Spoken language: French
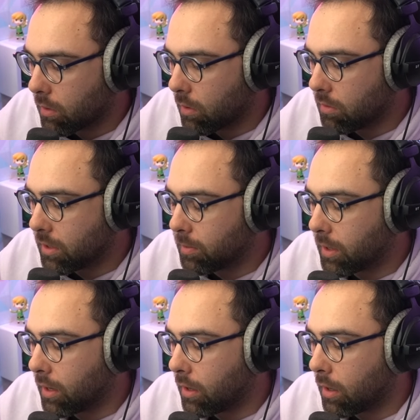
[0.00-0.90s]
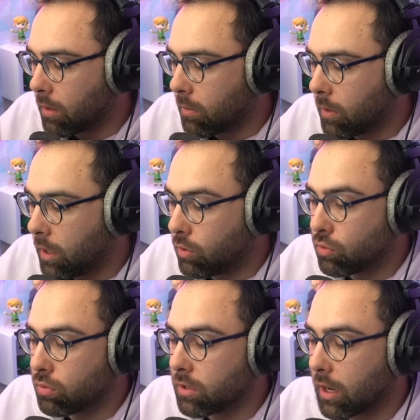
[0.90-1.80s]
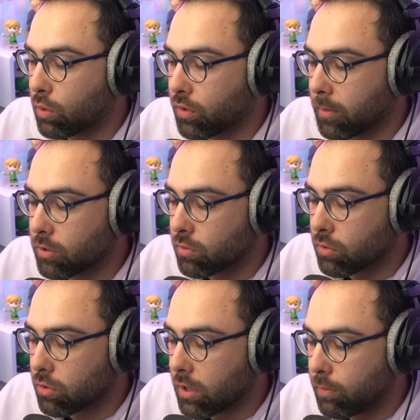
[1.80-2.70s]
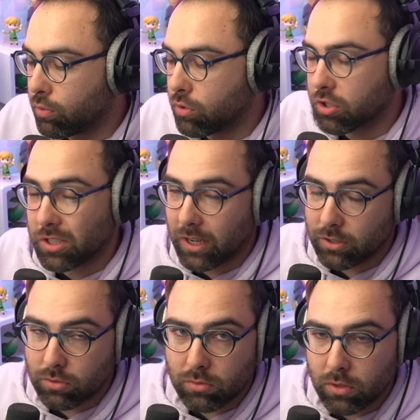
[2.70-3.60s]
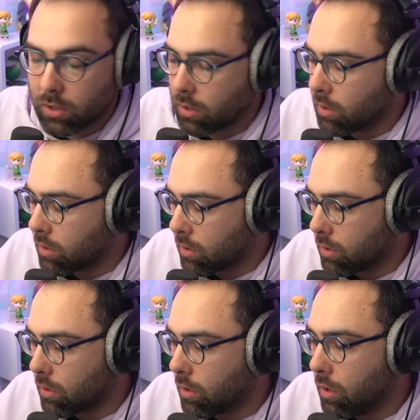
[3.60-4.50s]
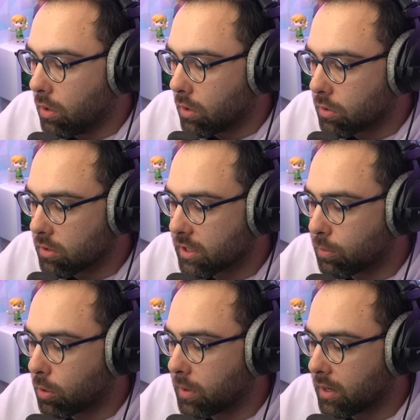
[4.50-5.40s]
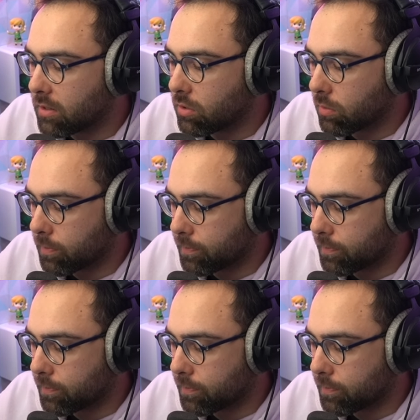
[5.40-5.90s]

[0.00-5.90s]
On est bien. Et du coup, on a la confirmation qu'il y a plusieurs générations euh, dans cette première édition.